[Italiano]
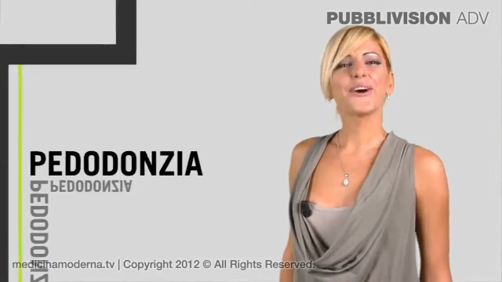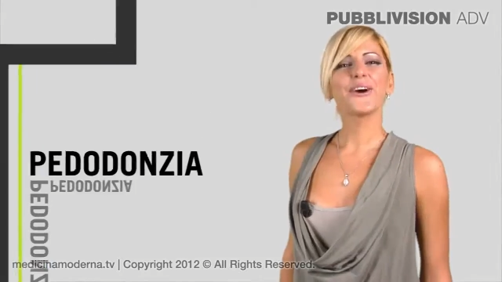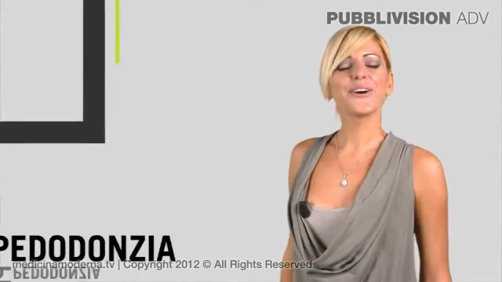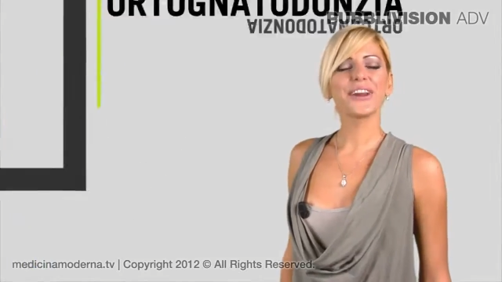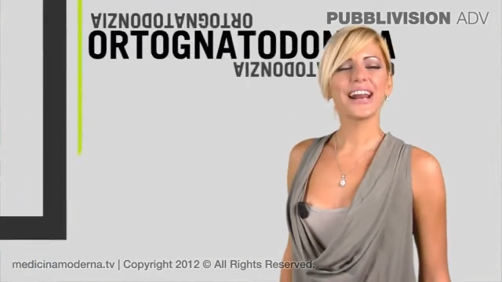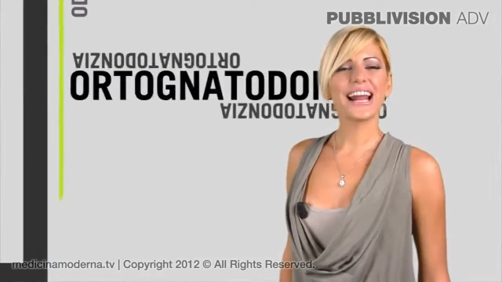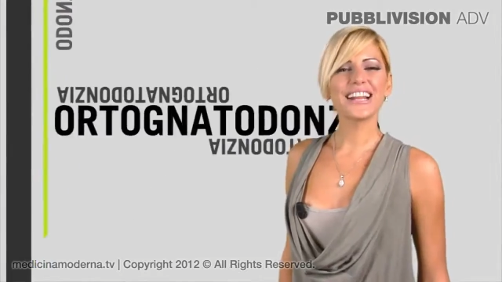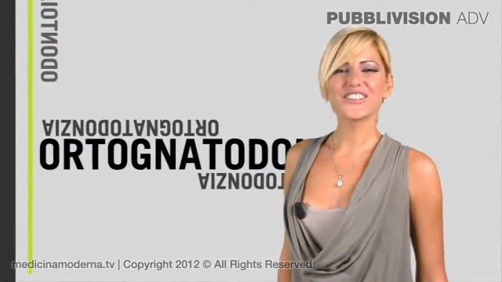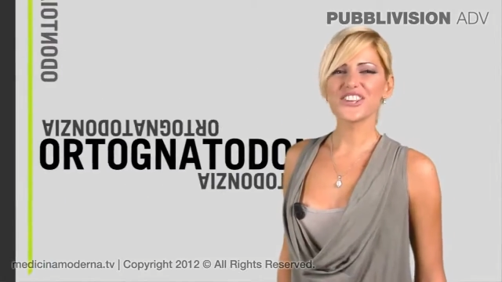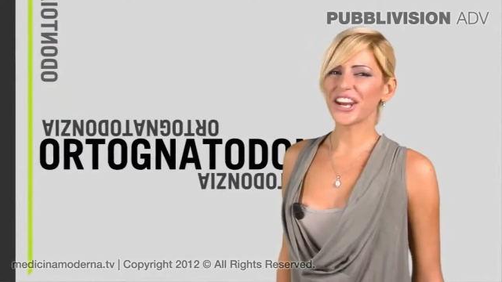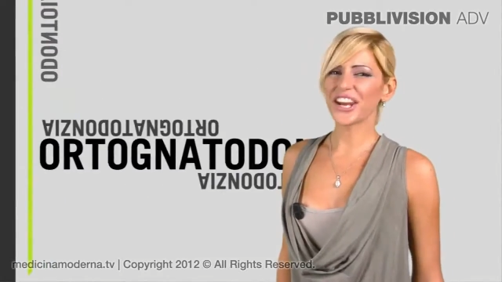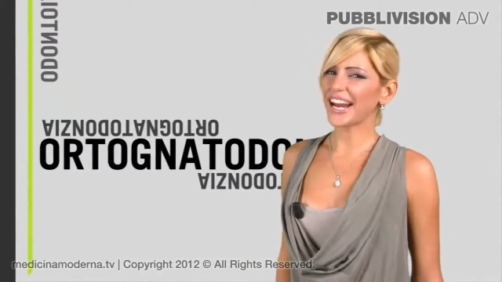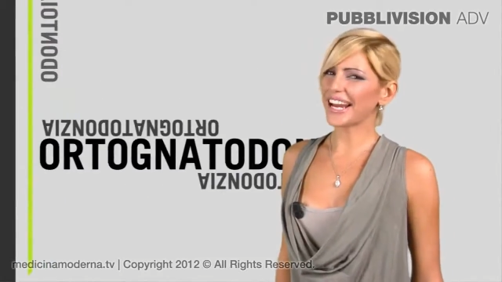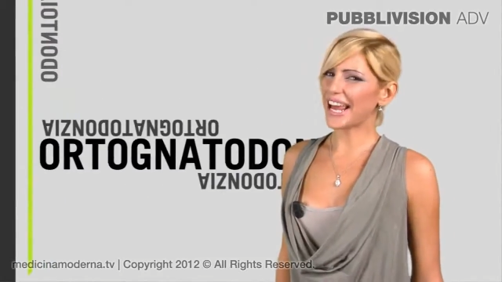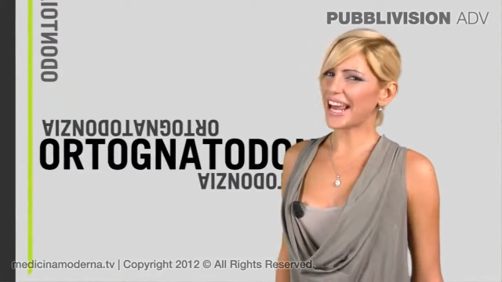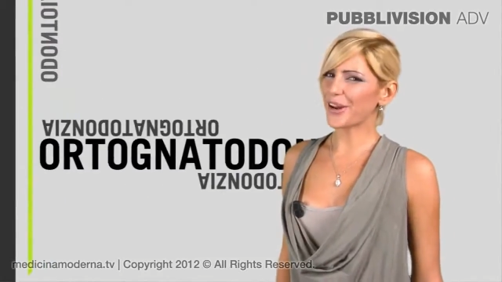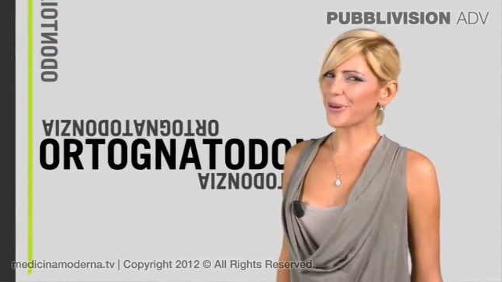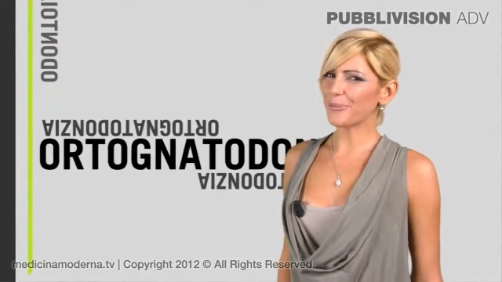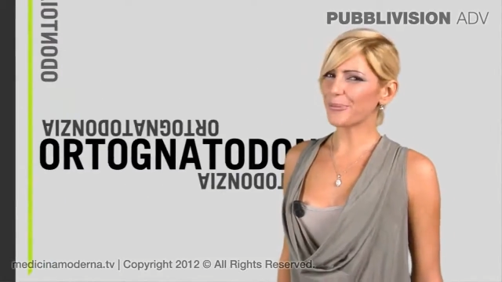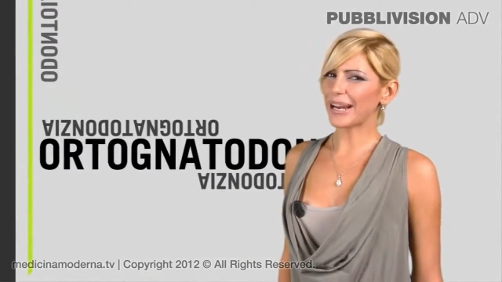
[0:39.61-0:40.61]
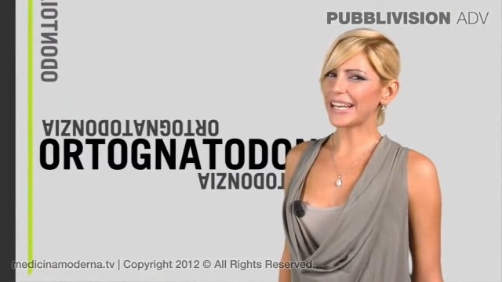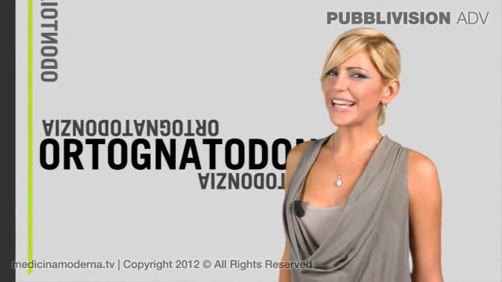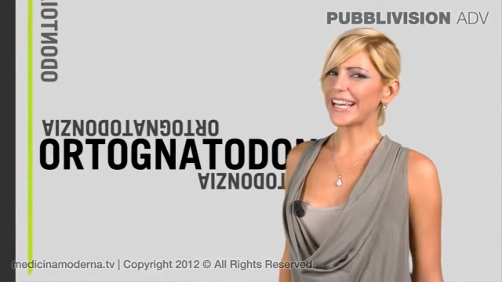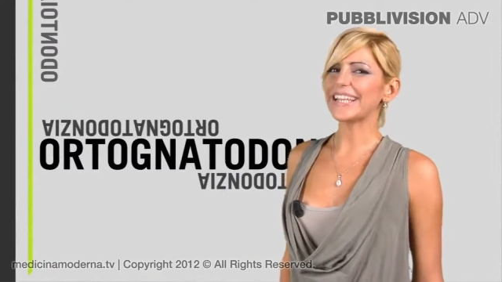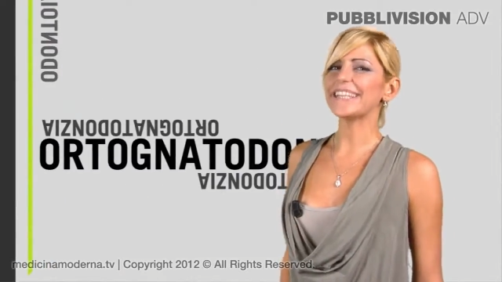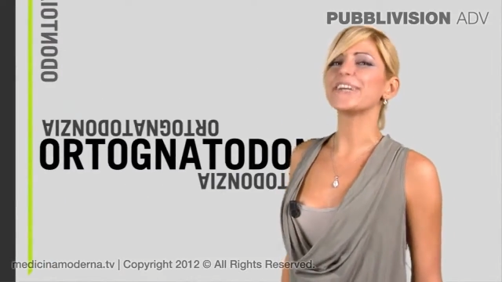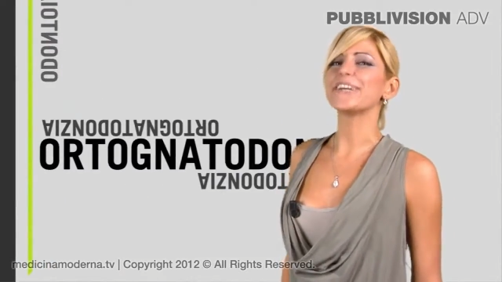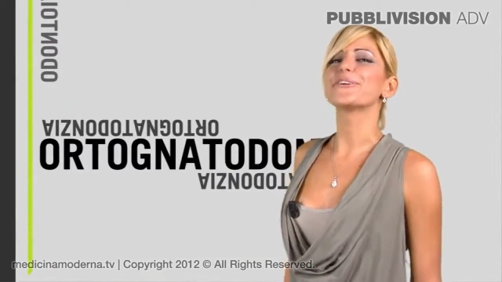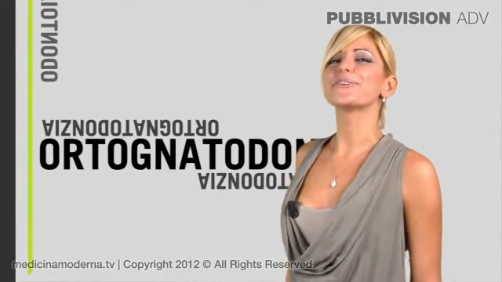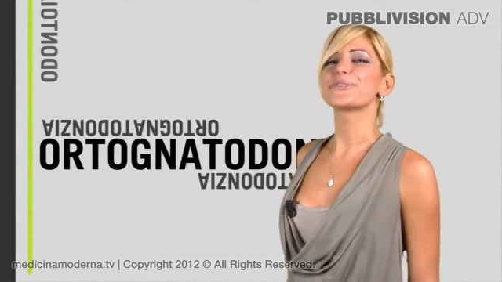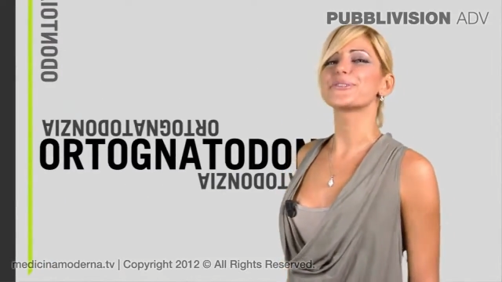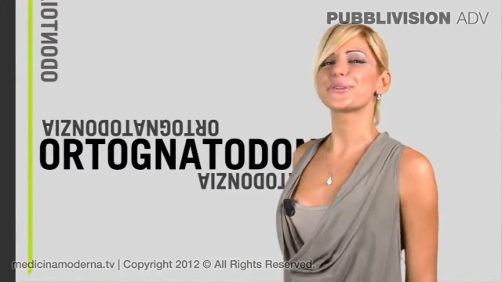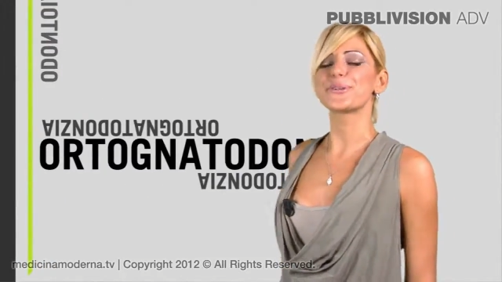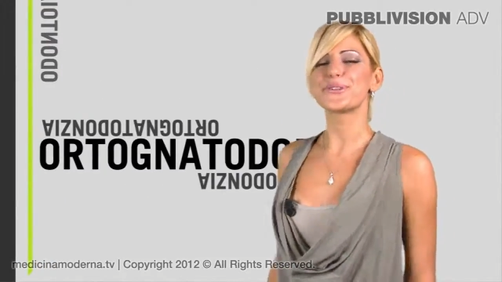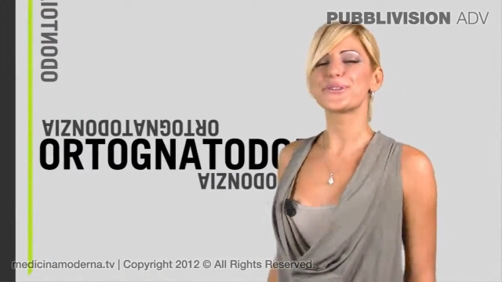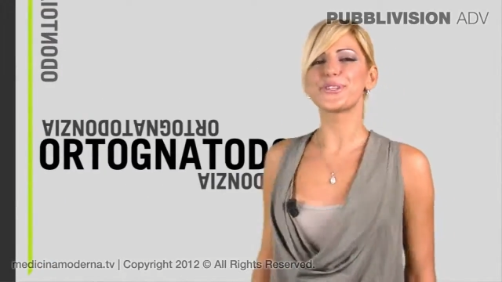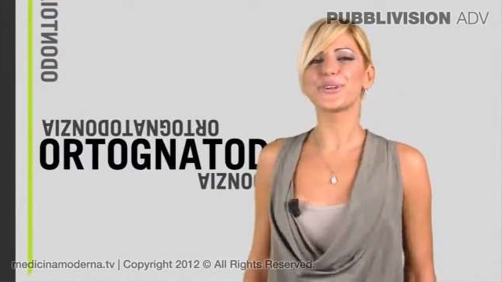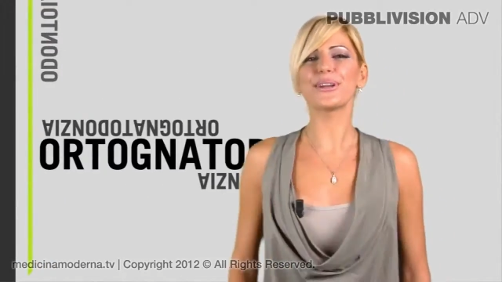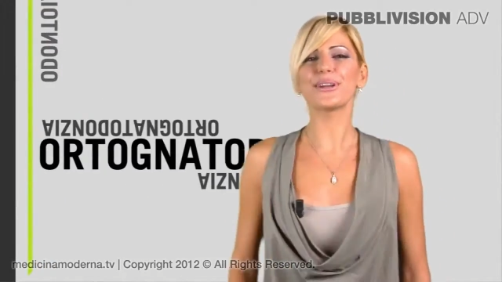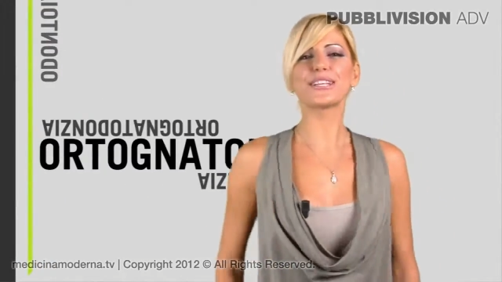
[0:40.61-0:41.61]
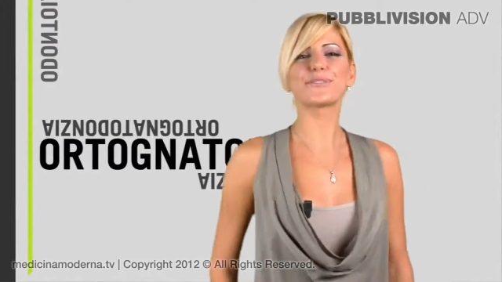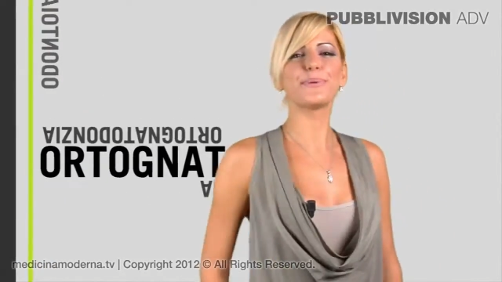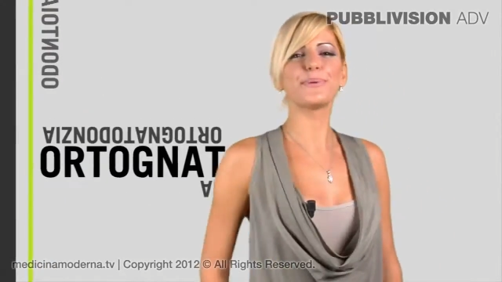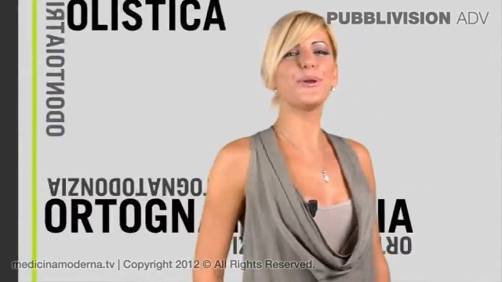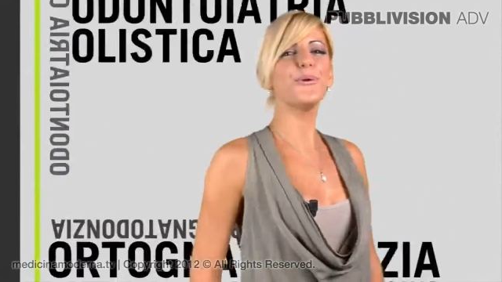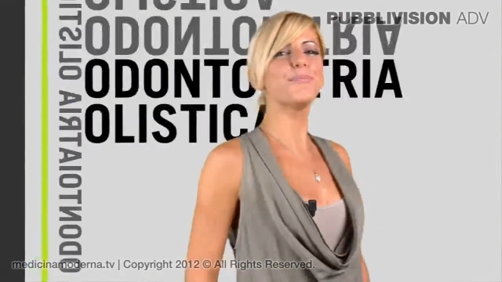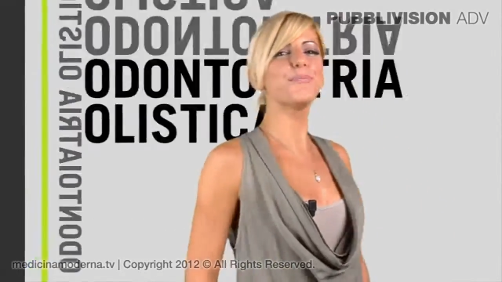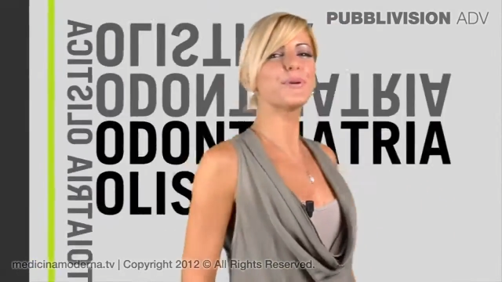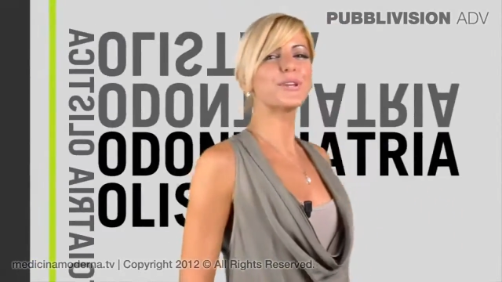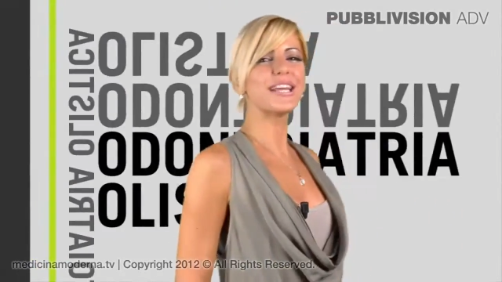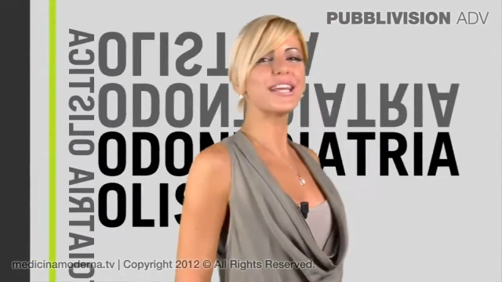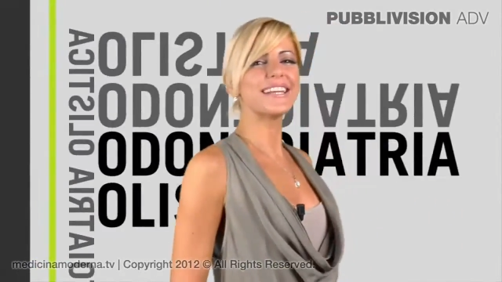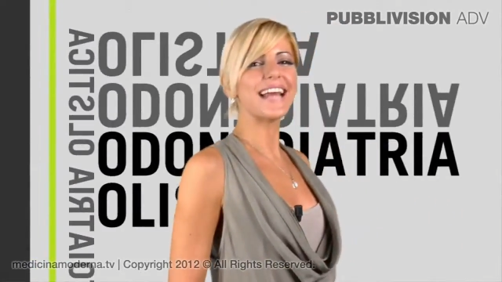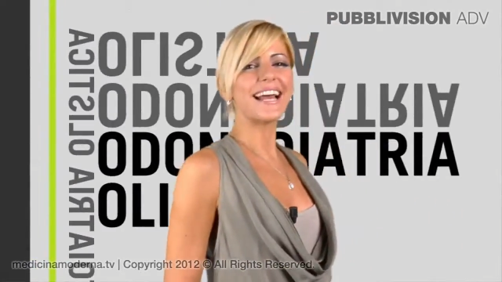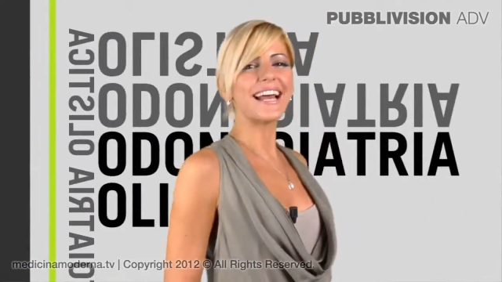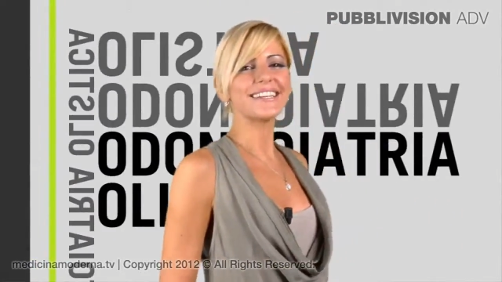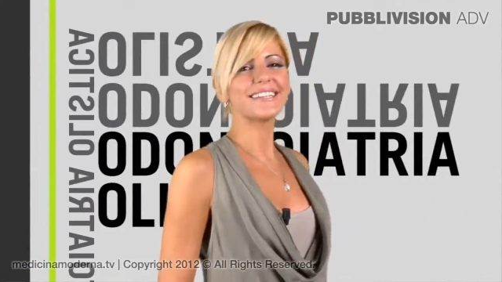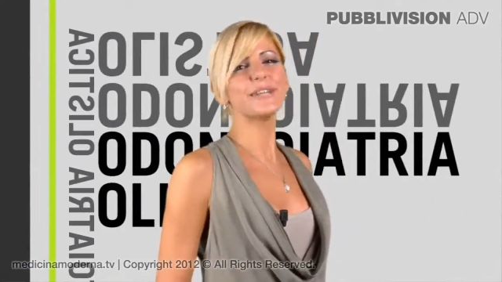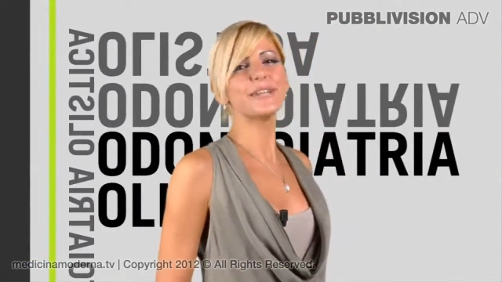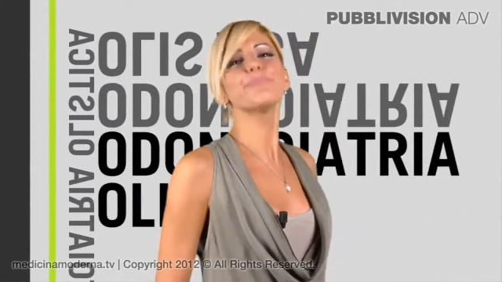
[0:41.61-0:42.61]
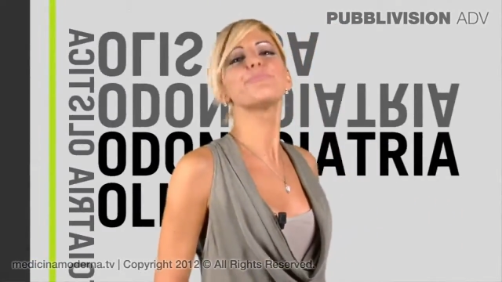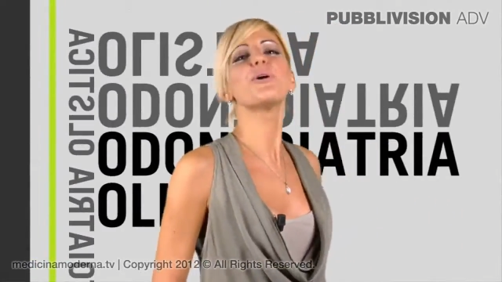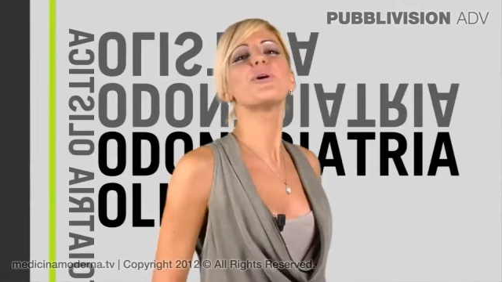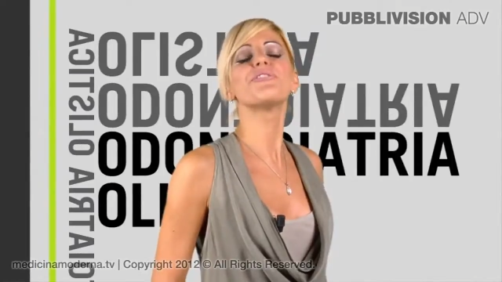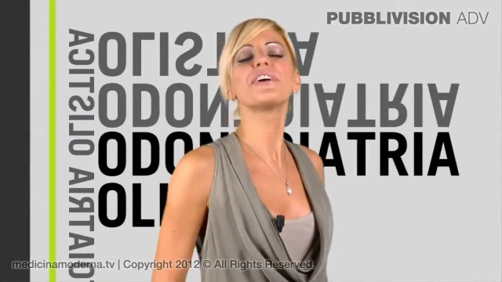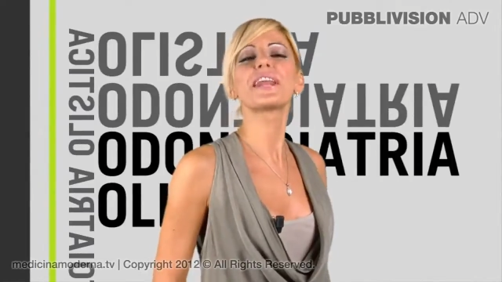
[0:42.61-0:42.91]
Correggere le anomalie di costruzione e sviluppo dei denti